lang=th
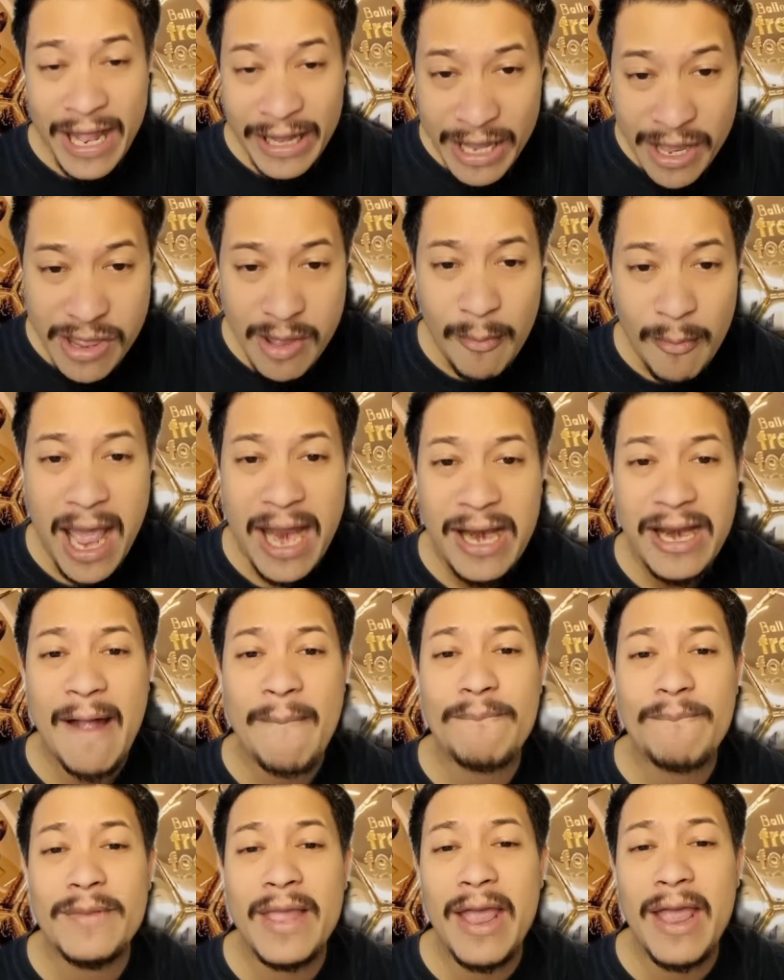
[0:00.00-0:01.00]
ที่สำคัญครับ
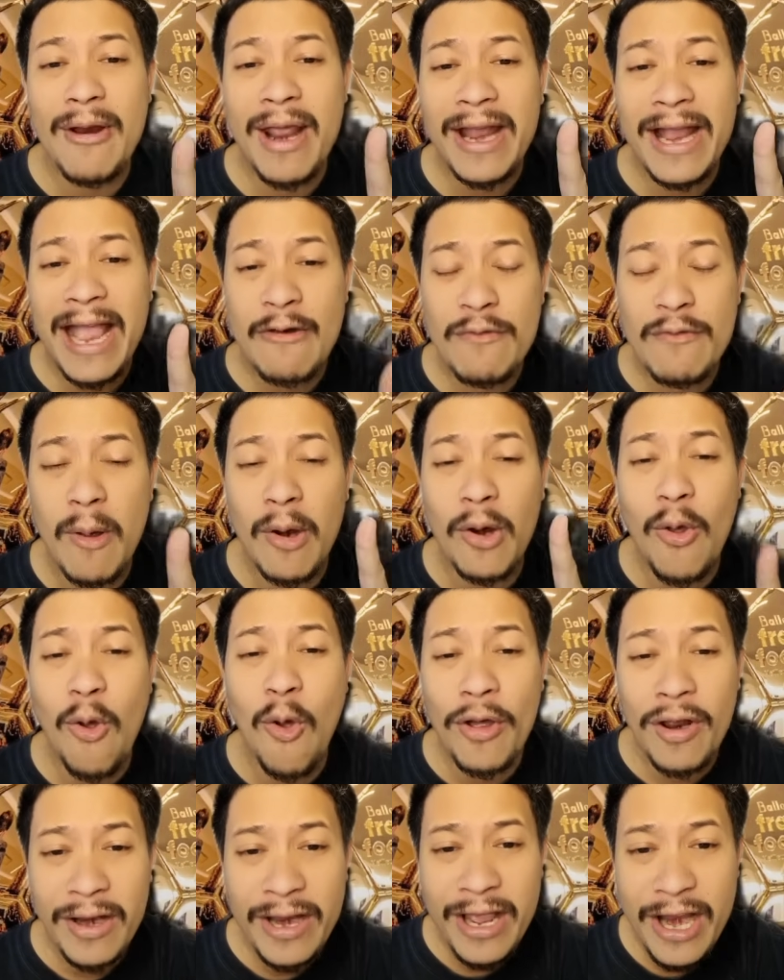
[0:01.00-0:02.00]
ในรายการฟุตบอลโล
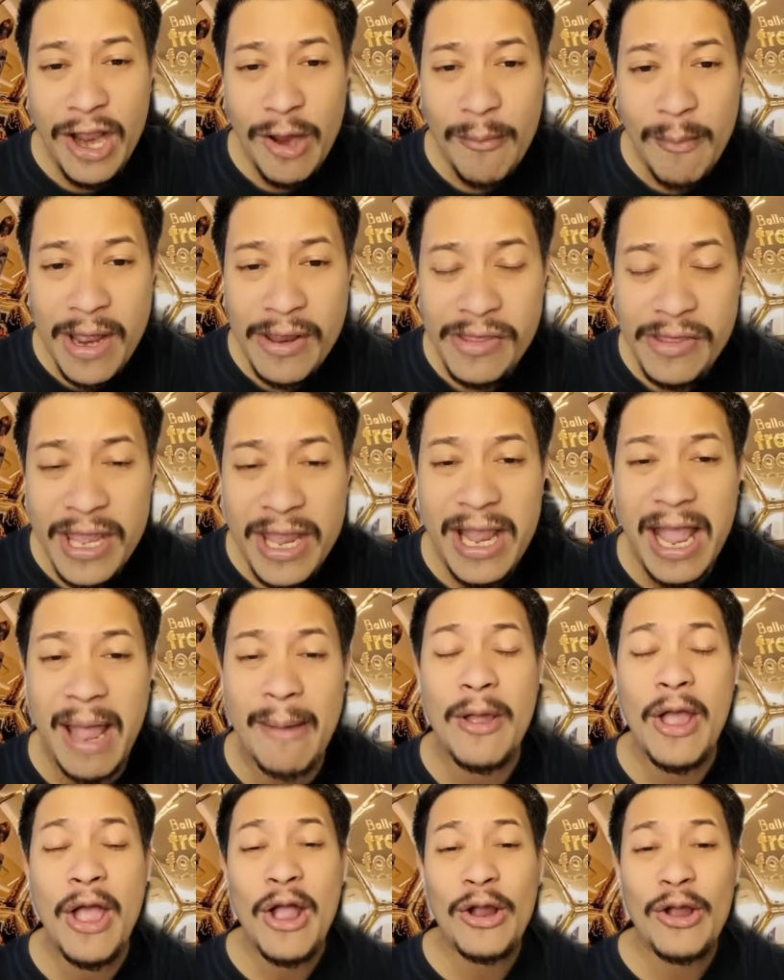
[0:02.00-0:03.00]
กเรเนลเมซี่ ครั
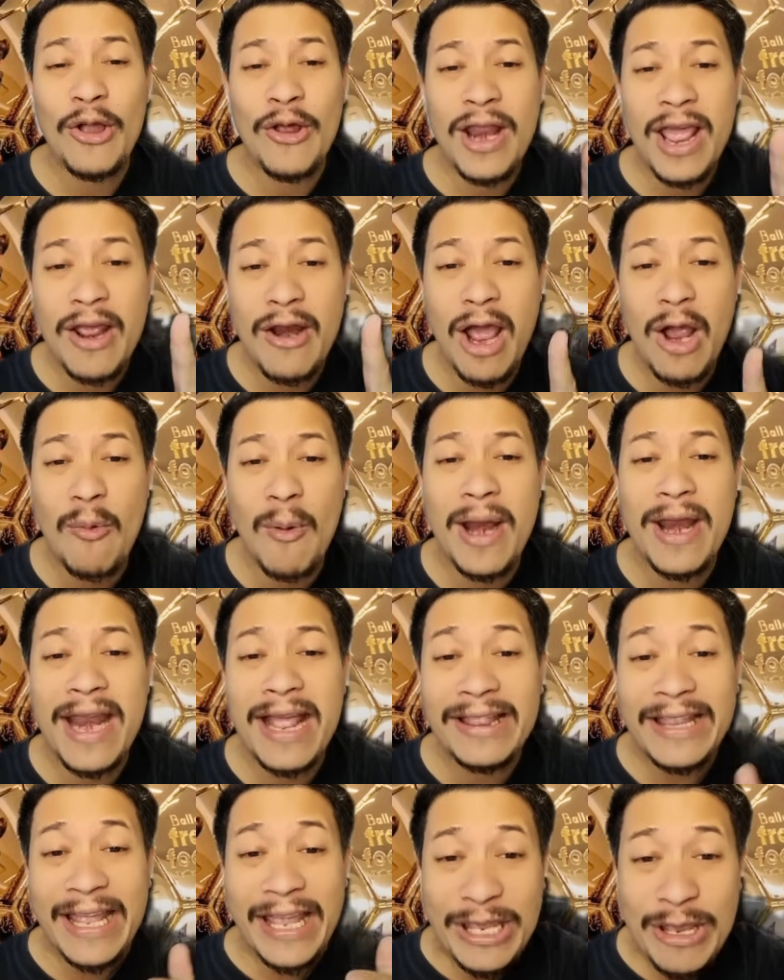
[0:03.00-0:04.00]
บ ก็ได้รางวัล
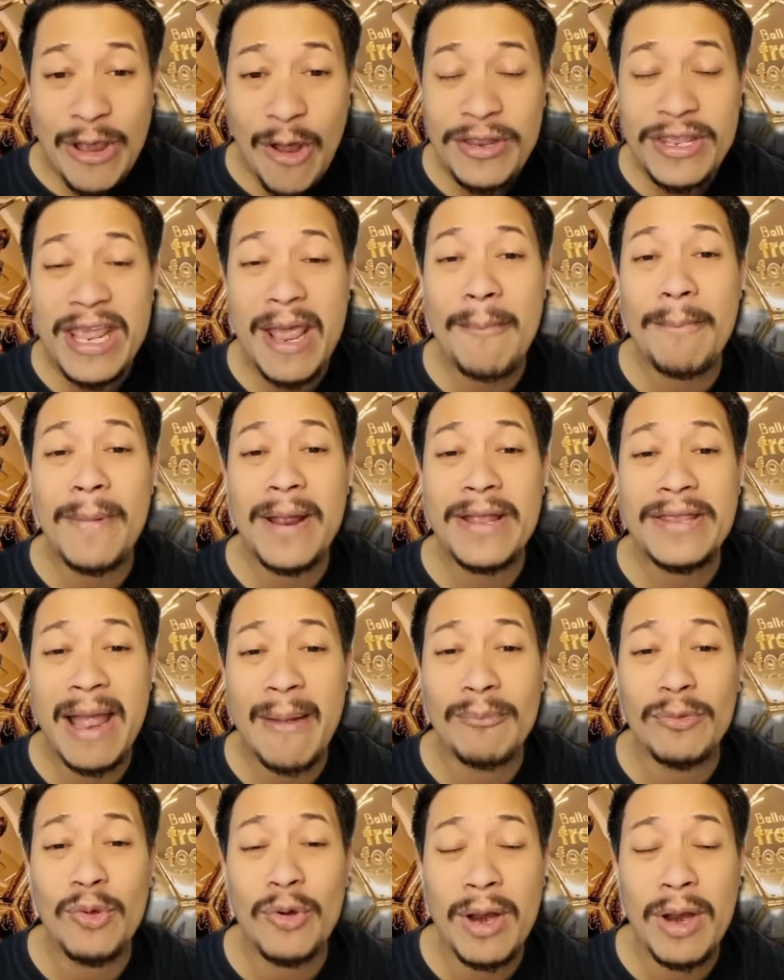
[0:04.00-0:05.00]
นักเตะยอดเยี่ยมประ
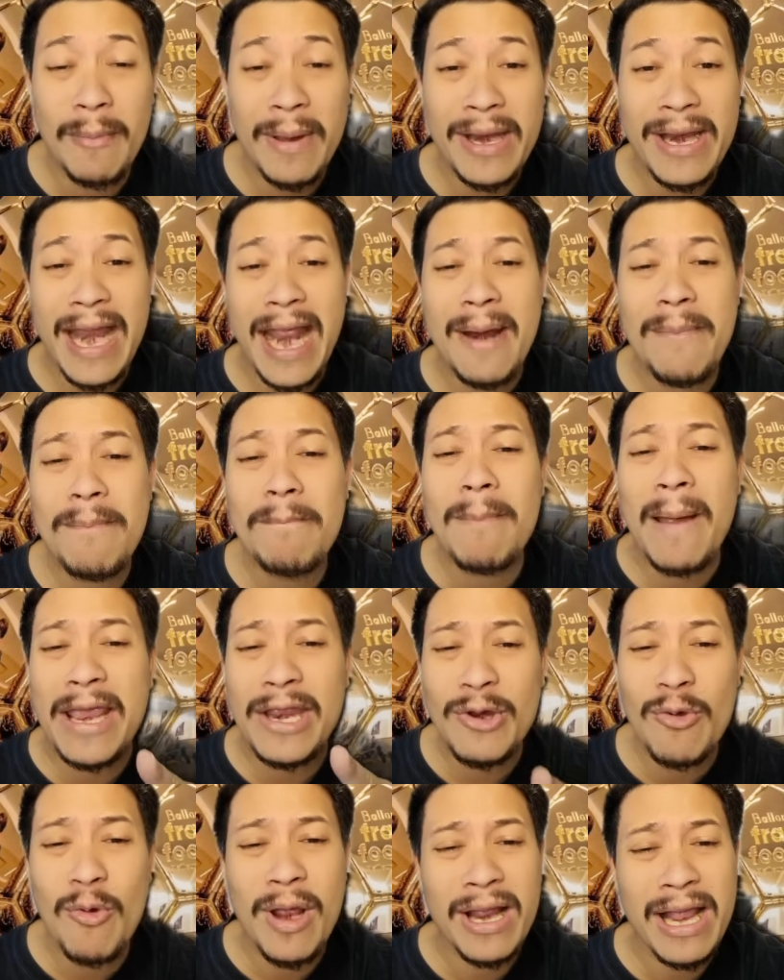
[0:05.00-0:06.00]
จำทัวร์นาเมนต์นั้นไป
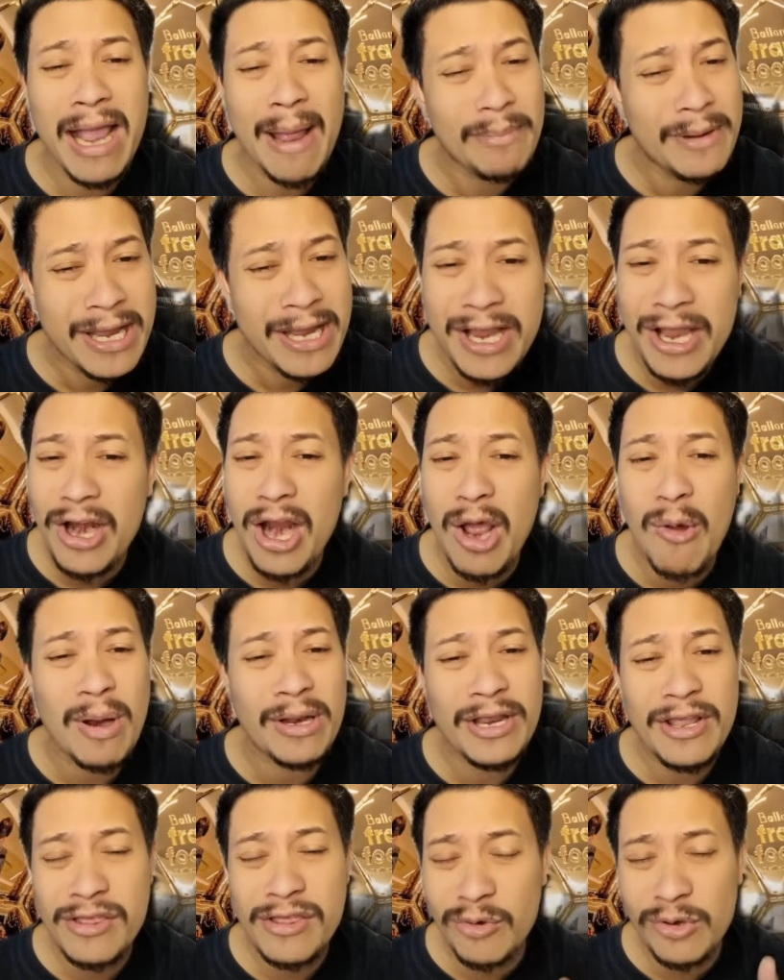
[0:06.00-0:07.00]
ด้วยเลยครับนี่คือรางวั
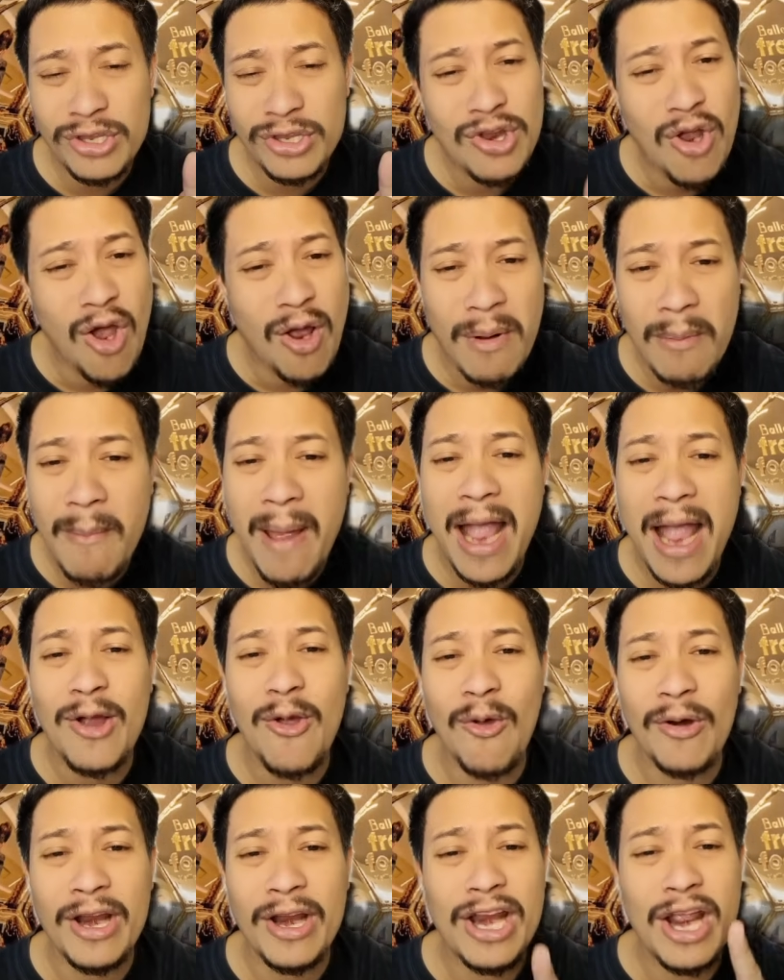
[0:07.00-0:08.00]
ลที่สุดยอดมา
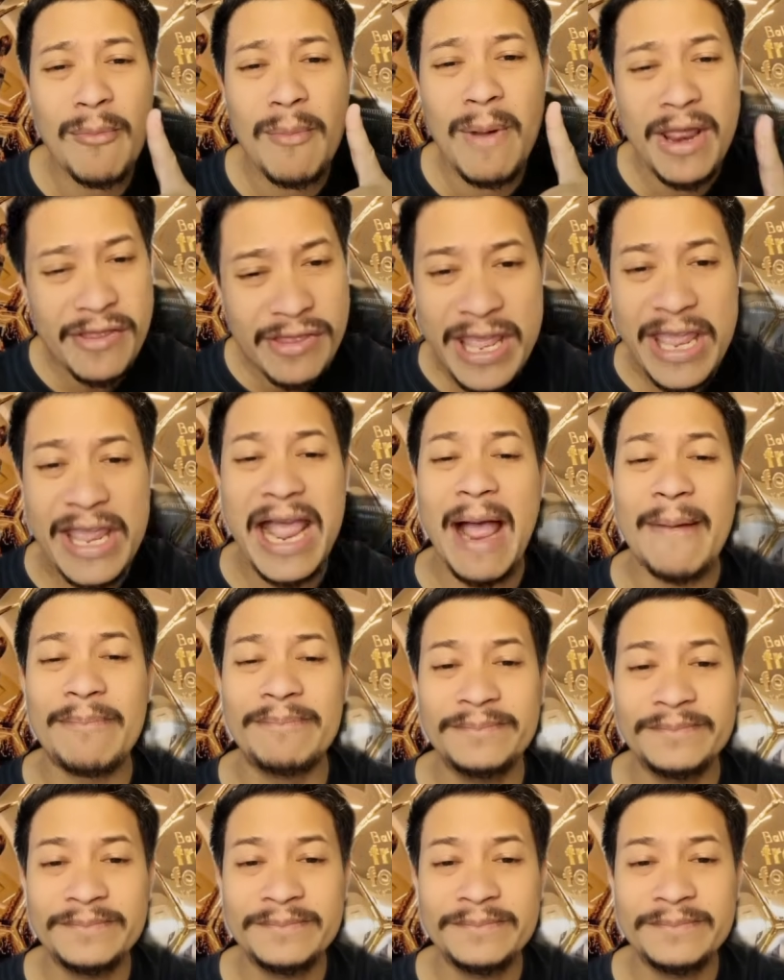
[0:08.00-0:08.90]
กๆของเรเนลเมซี่ครับ